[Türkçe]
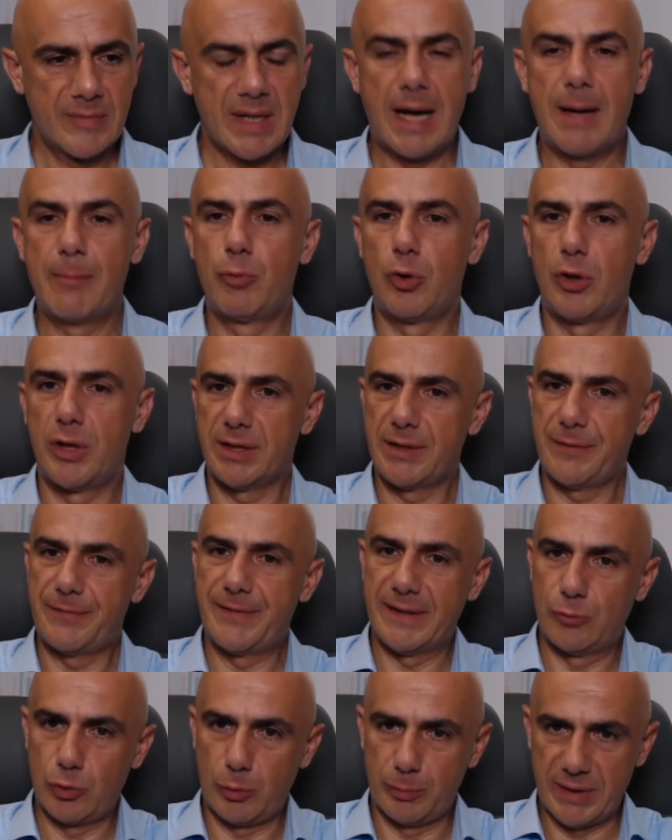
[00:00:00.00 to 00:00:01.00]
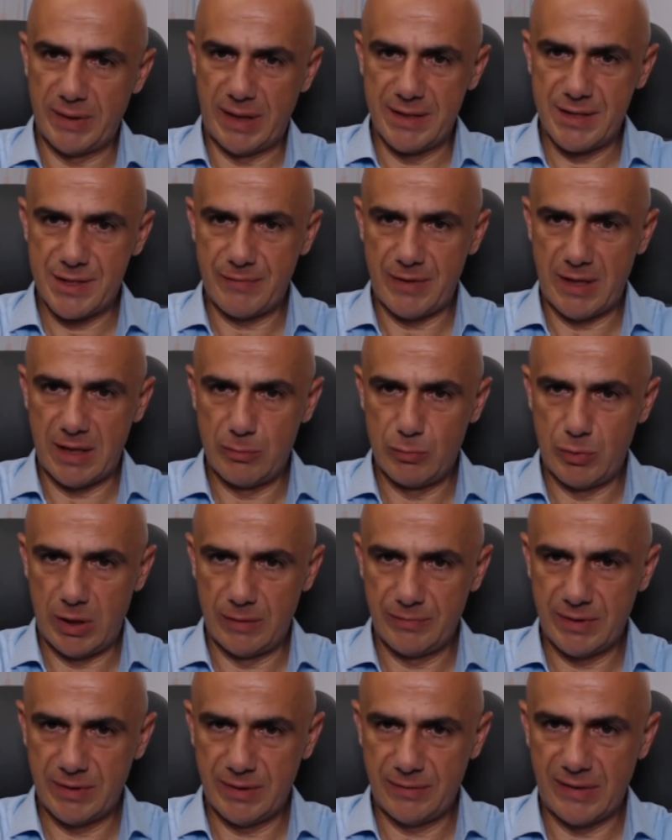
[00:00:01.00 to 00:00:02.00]
ha, bu arada FED toplantısı var bu
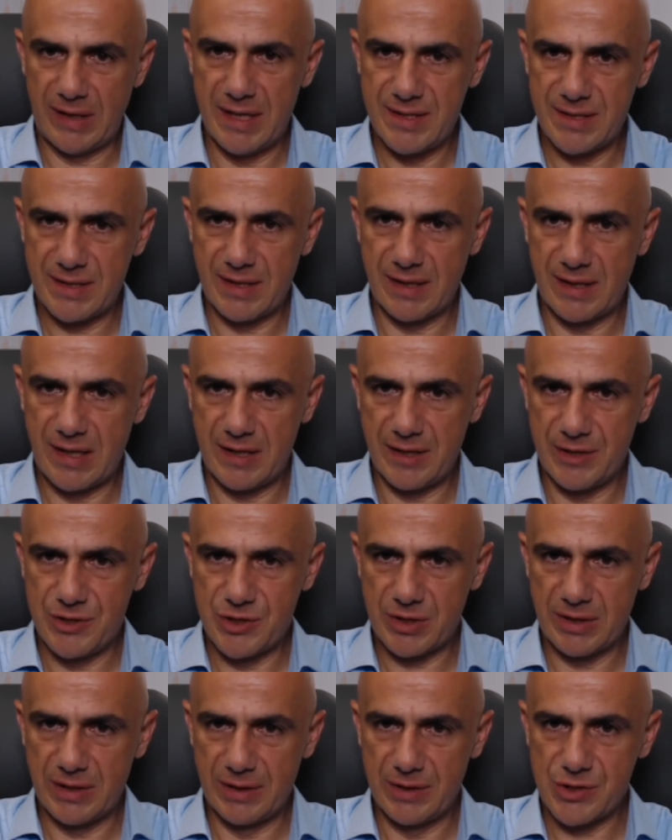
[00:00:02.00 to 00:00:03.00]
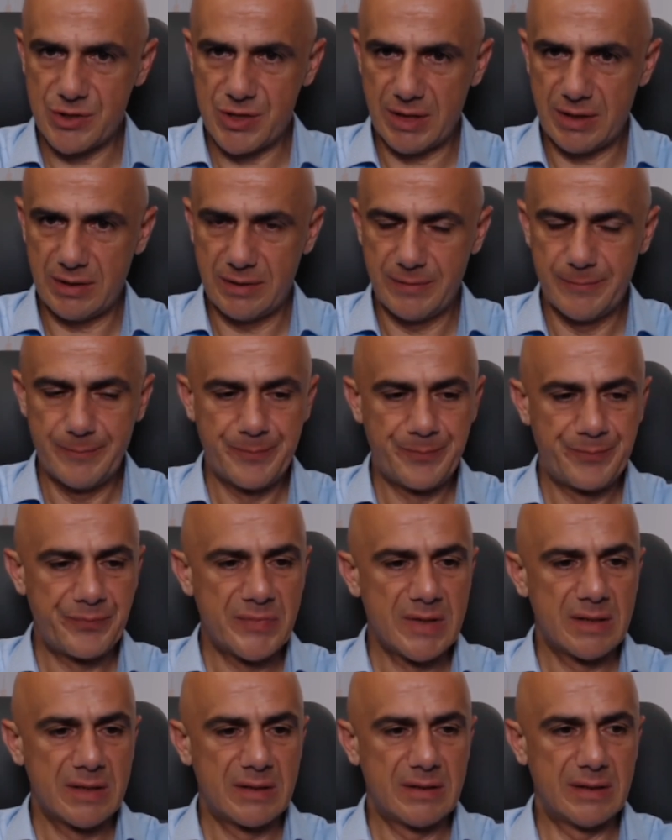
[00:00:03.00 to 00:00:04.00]
hafta, faiz kararı açıklanacak.
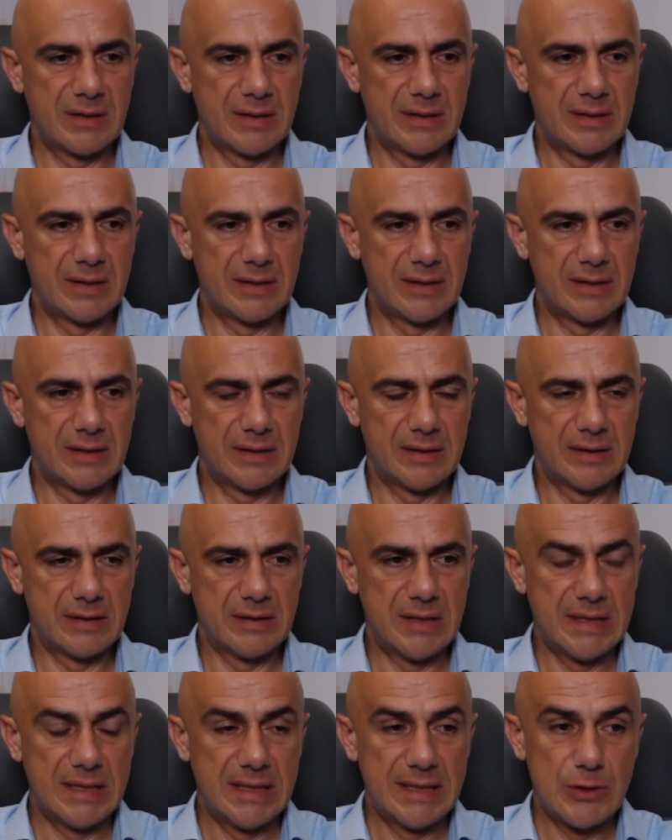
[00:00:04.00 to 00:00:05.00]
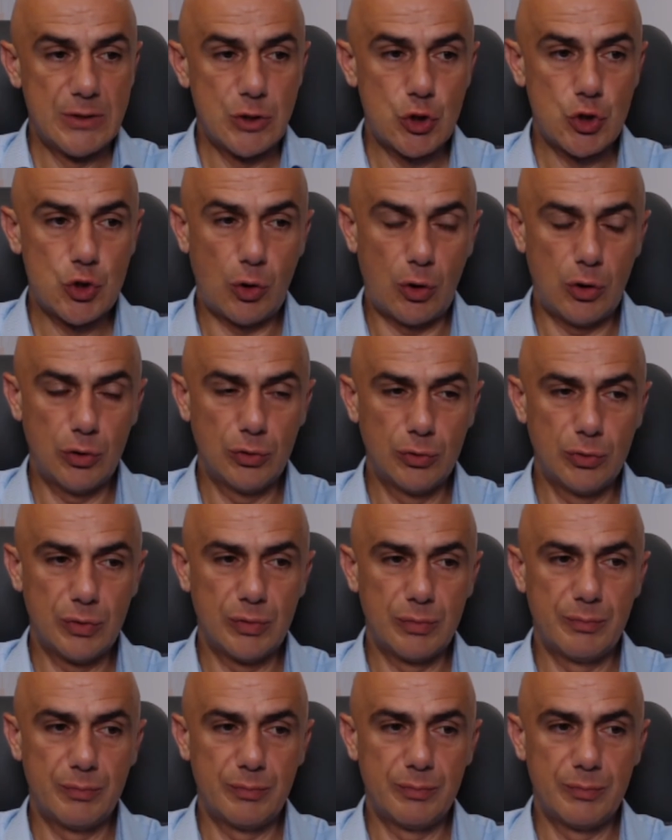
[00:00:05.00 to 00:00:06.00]
Ee,
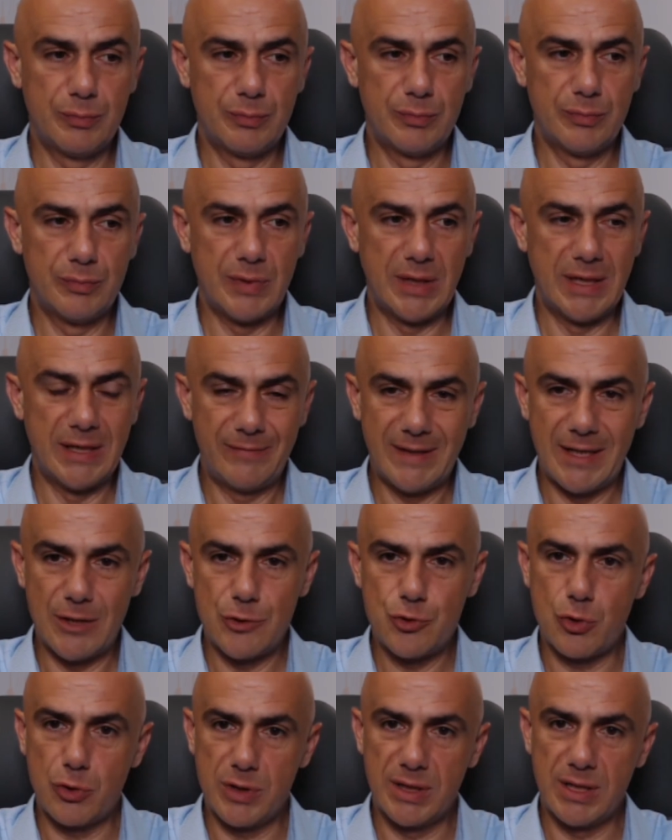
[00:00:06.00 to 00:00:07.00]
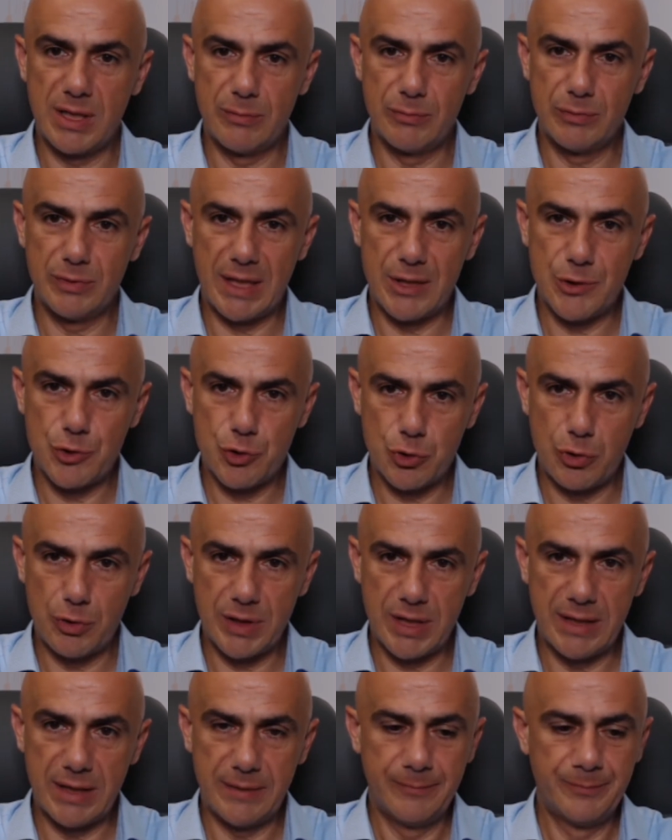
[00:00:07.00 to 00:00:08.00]
son enflasyon rakamından
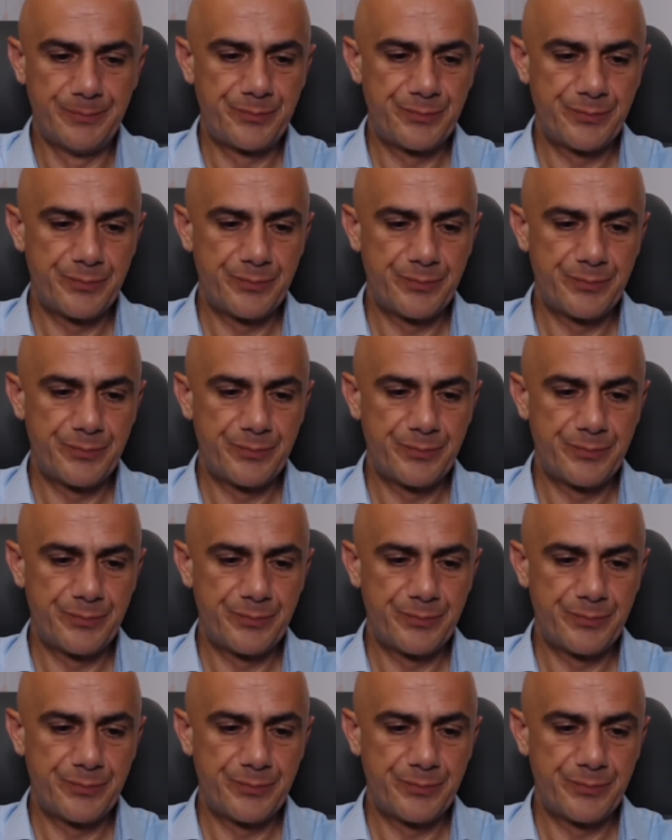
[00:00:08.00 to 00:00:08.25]
sonra